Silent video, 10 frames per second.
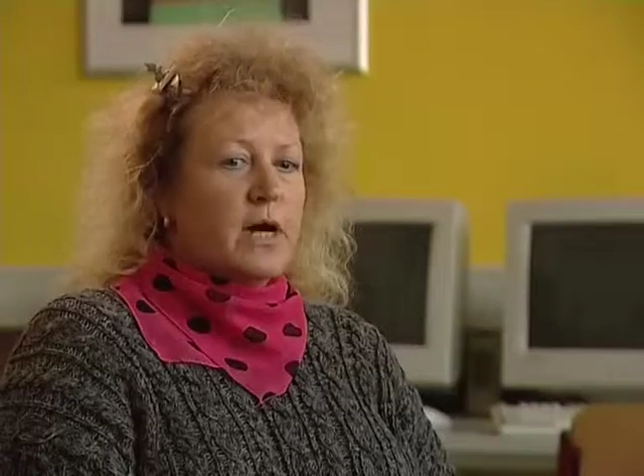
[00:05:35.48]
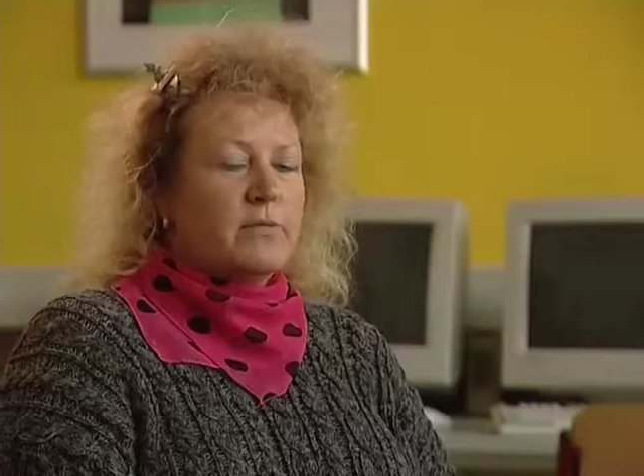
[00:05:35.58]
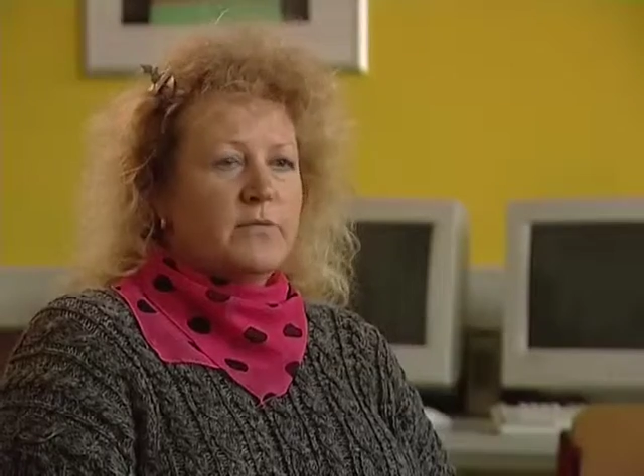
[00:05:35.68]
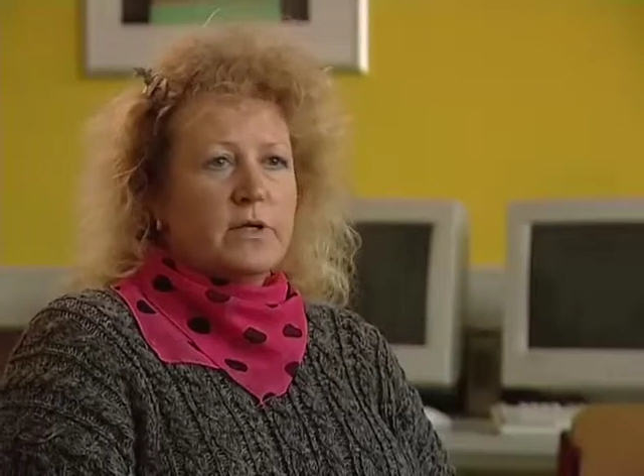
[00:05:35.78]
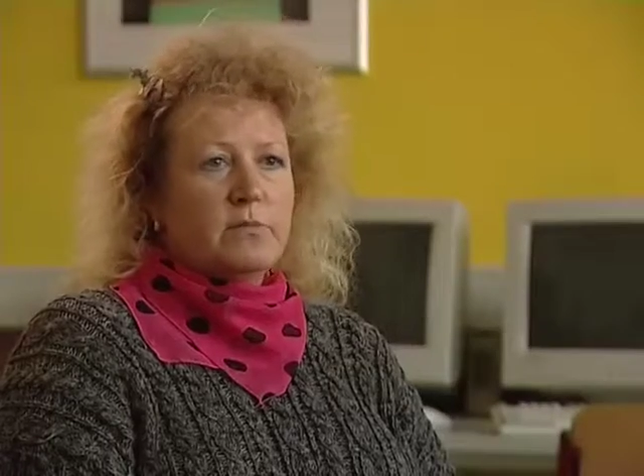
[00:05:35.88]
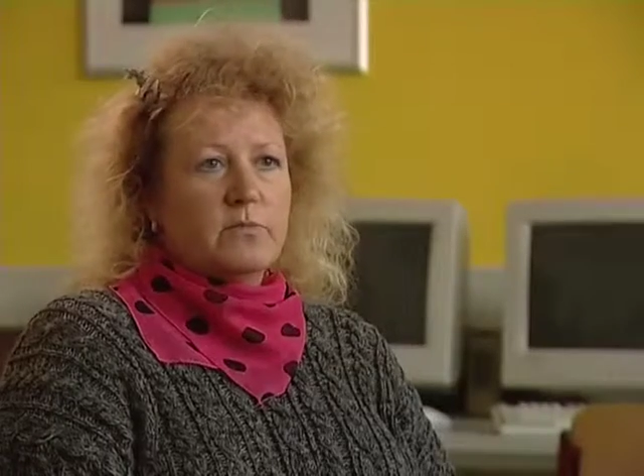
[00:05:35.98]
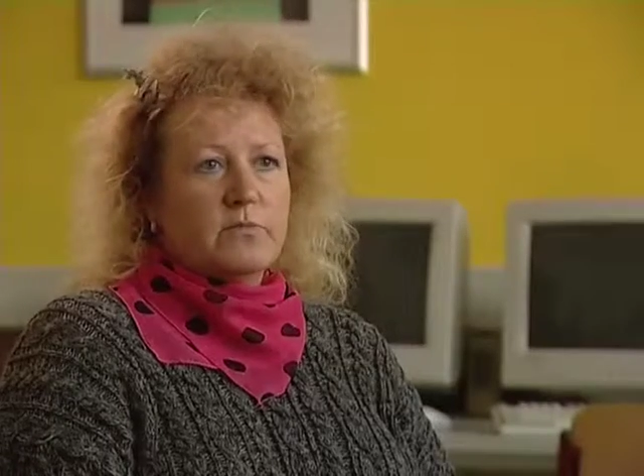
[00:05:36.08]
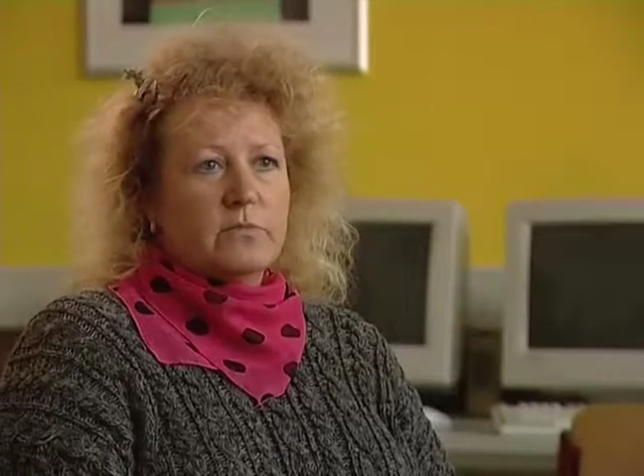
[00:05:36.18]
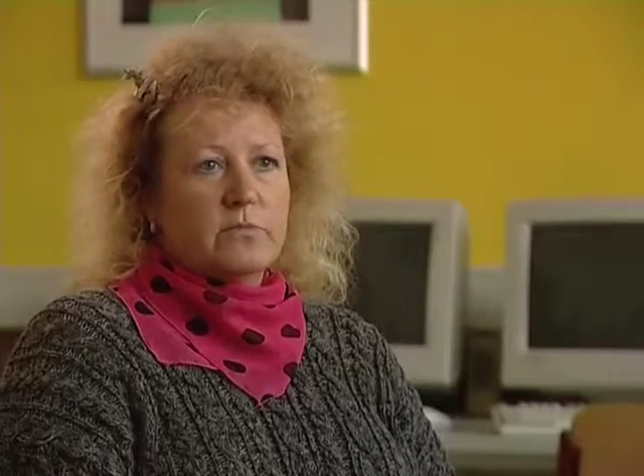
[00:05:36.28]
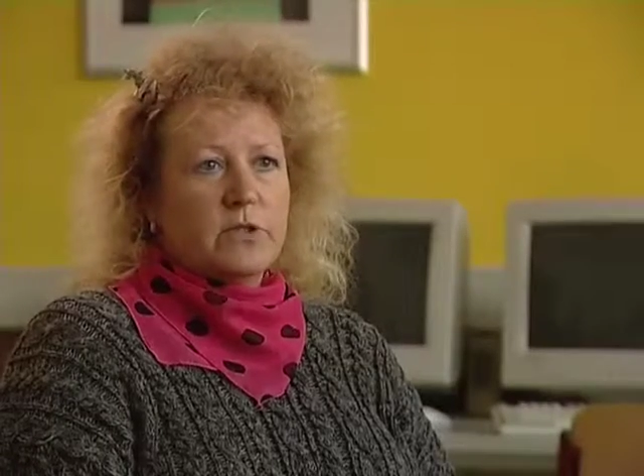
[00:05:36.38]
haben wir
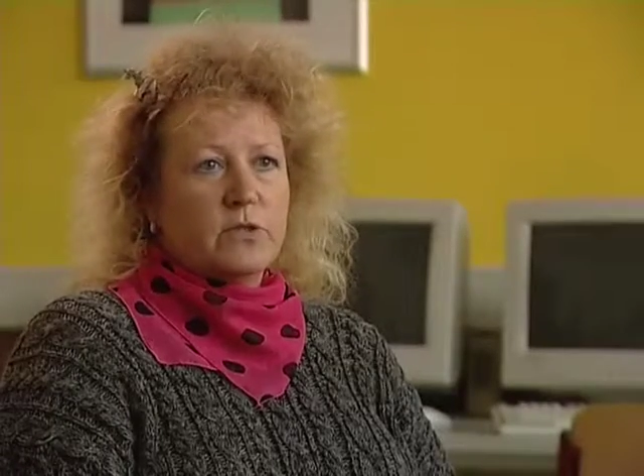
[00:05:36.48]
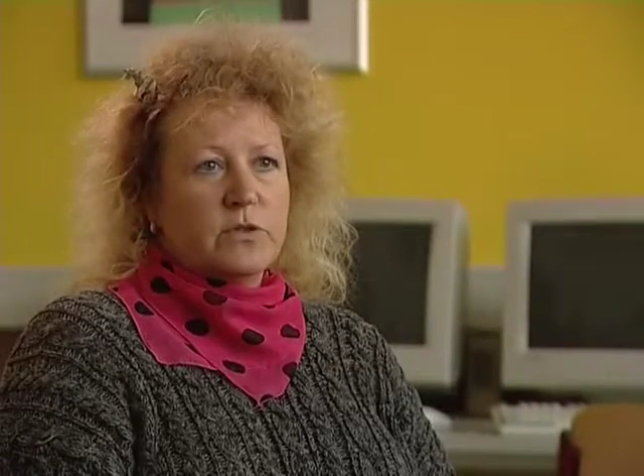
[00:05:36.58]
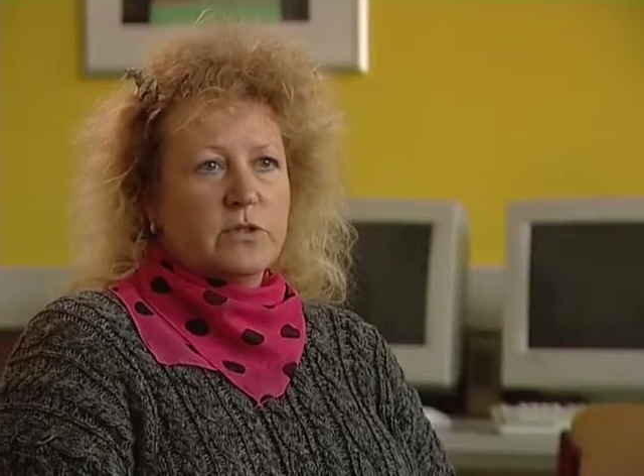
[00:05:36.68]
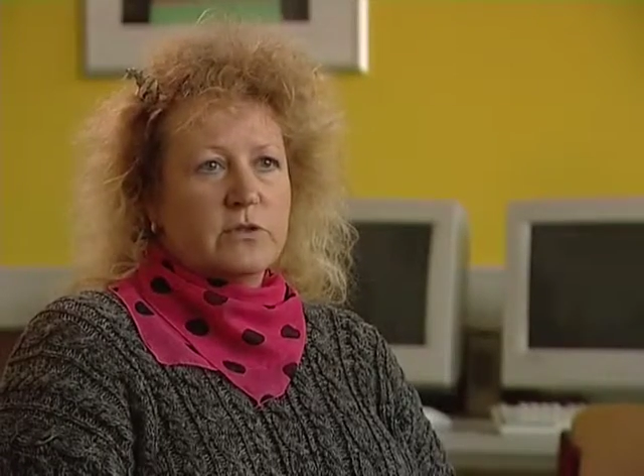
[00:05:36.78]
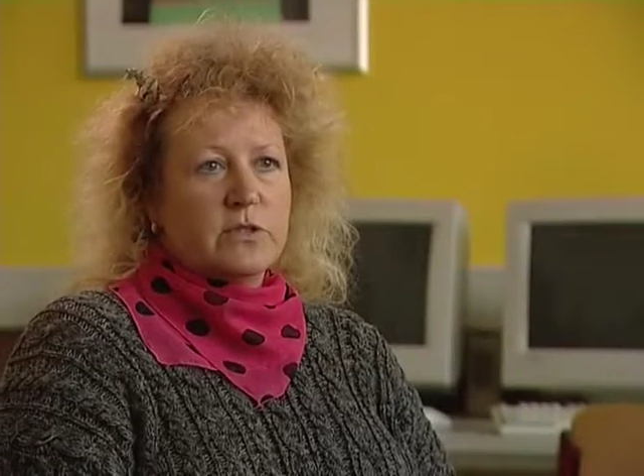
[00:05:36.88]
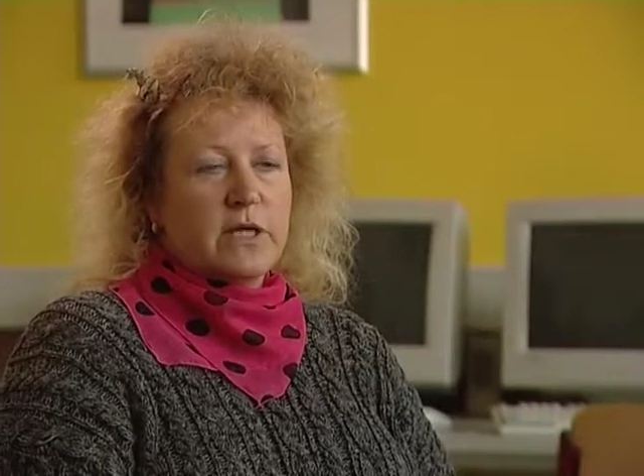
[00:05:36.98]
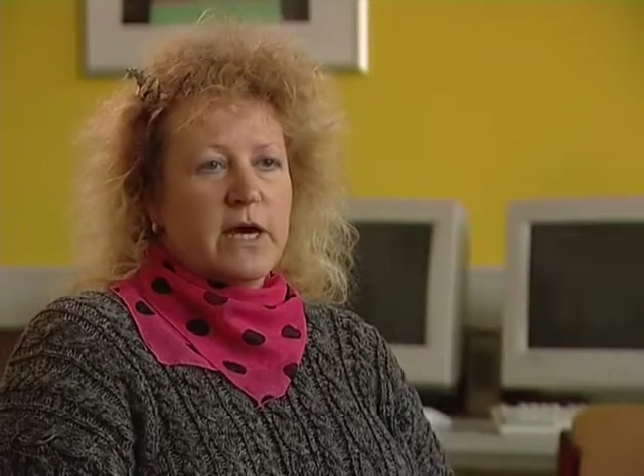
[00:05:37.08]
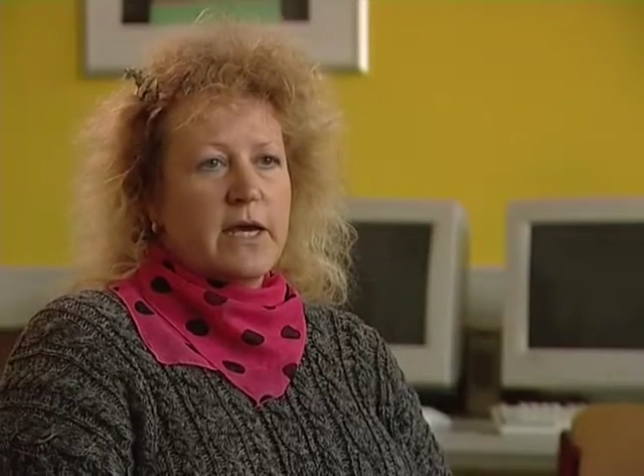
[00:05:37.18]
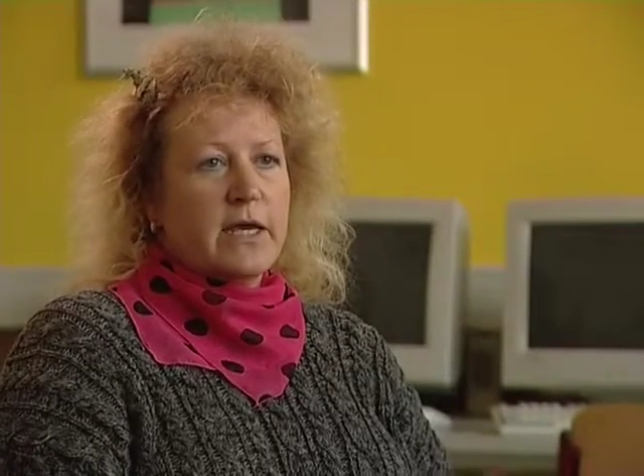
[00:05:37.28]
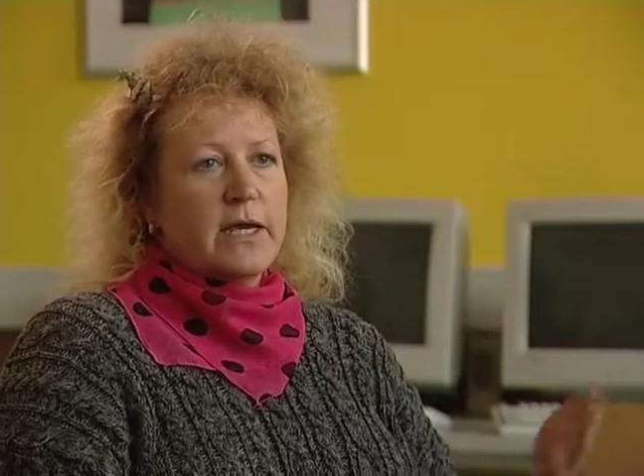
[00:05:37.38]
eben mit unseren drei